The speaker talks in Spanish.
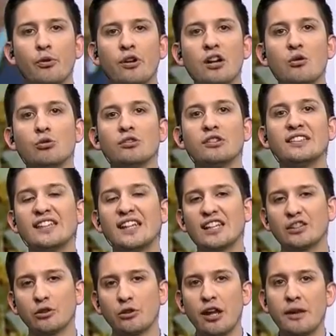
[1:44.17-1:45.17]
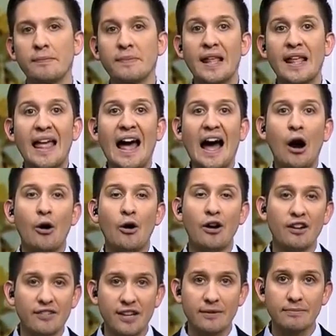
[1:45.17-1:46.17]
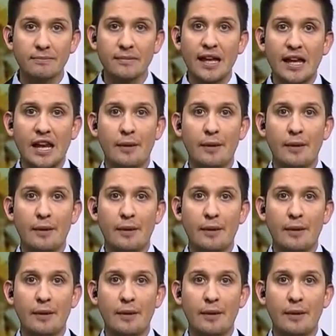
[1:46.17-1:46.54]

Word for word: por la justicia electoral. Ahora bien,